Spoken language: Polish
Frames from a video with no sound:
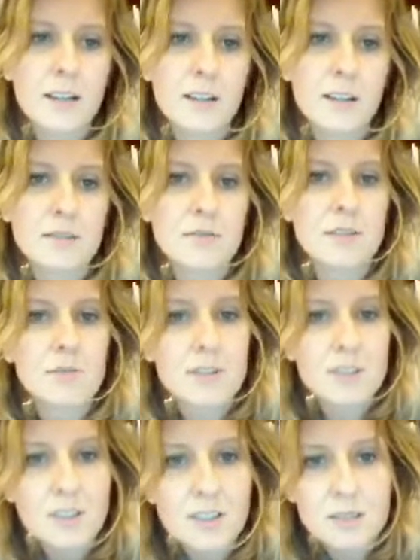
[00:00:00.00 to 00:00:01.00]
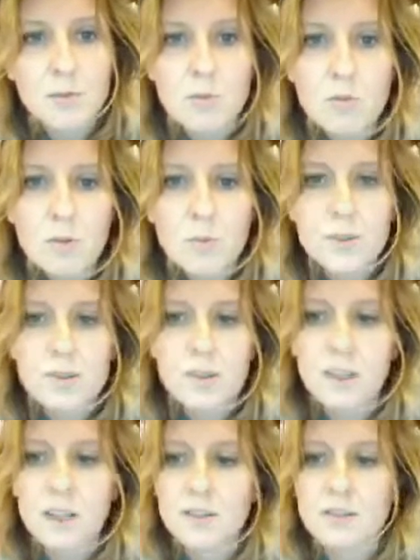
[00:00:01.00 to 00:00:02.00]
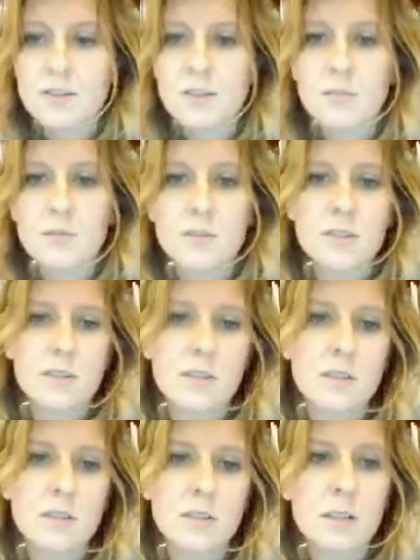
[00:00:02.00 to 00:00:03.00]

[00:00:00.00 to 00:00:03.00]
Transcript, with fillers: E, to zawłaszczenie ziemi mogłoby się kojarzyć z czymś, e,